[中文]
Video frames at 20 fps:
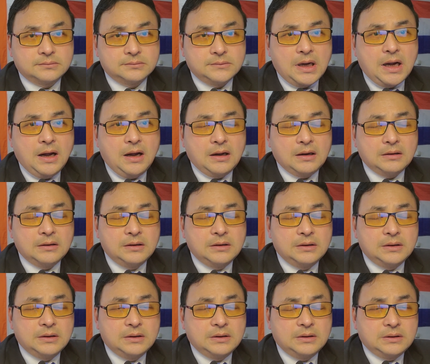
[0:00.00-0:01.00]
啊，
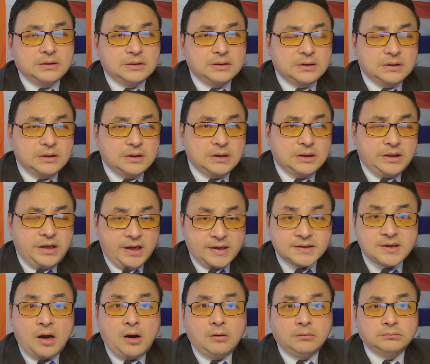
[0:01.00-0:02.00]
呃，《天
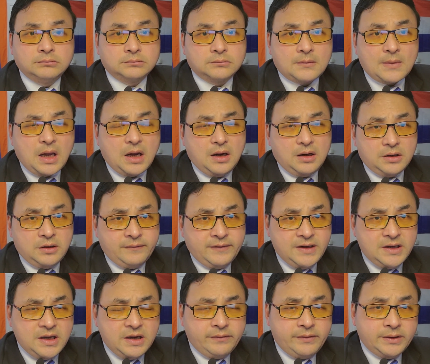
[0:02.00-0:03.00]
朝》啊，因为
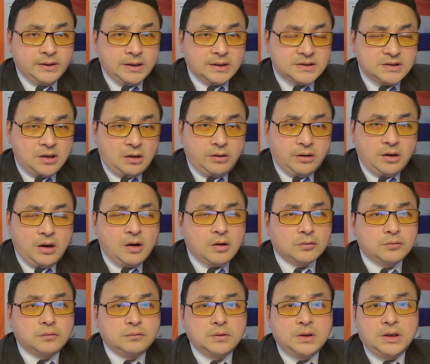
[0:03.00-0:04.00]
叶问呢教了一个好
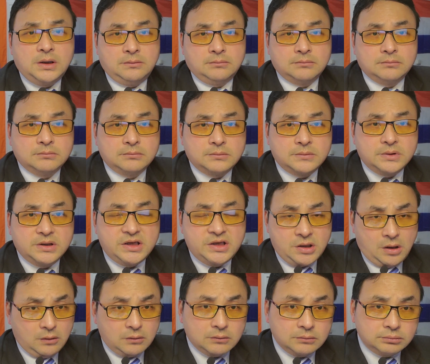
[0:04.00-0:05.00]
徒弟李
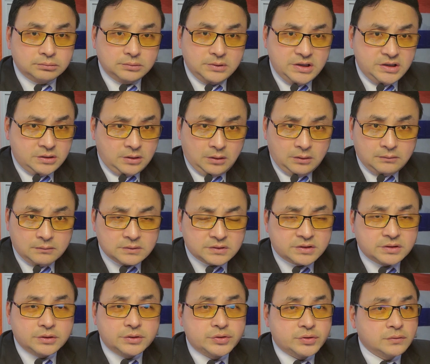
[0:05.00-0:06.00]
小龙，李小龙
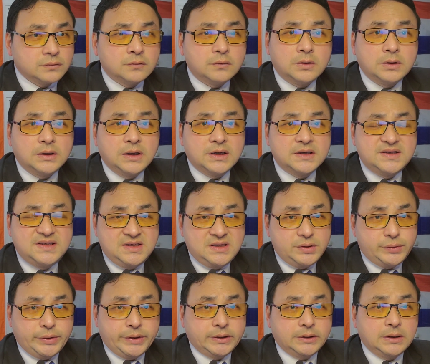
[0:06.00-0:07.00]
是中国的鸡
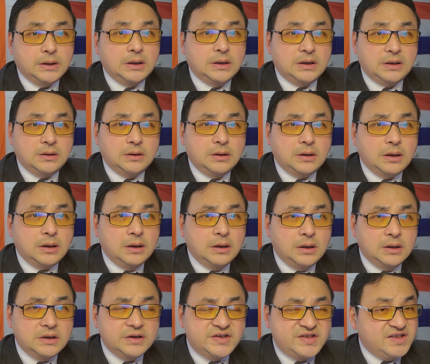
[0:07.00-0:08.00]
血的一个
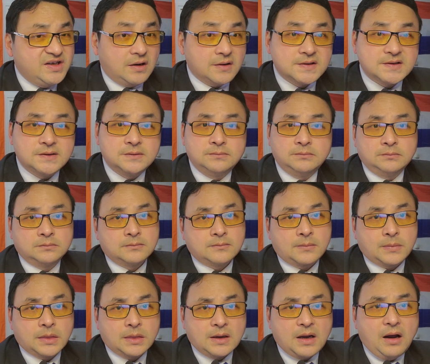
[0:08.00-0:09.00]
象征。
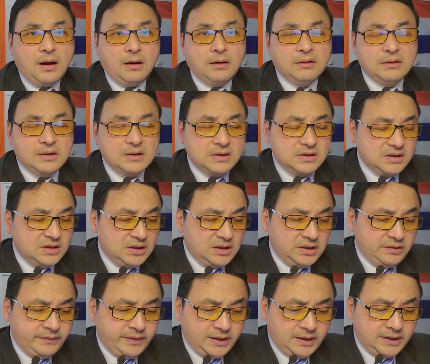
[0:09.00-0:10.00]
啊，
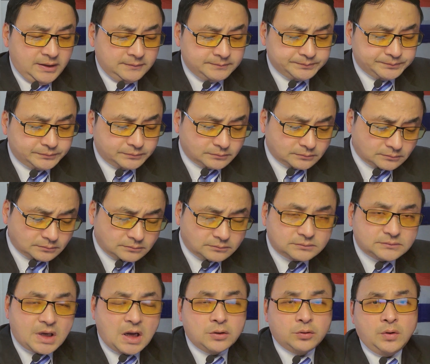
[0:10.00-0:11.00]
因为
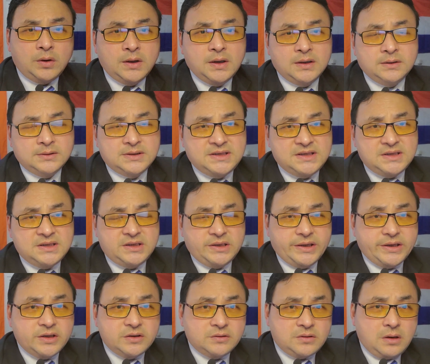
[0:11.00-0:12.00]
很多人集血
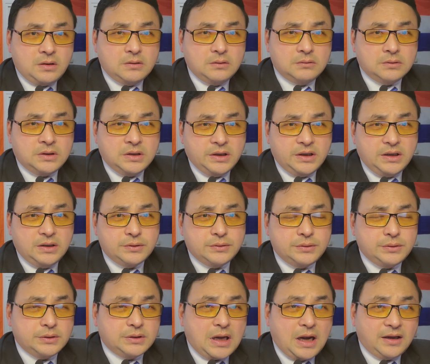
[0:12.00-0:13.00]
刘小龙可以
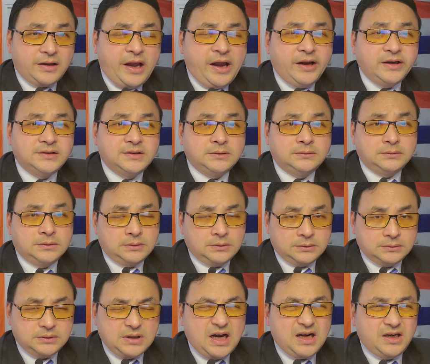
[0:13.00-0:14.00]
去打泰森，
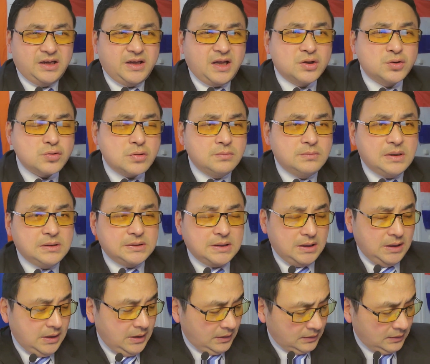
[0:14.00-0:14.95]
那你在做梦呢？你，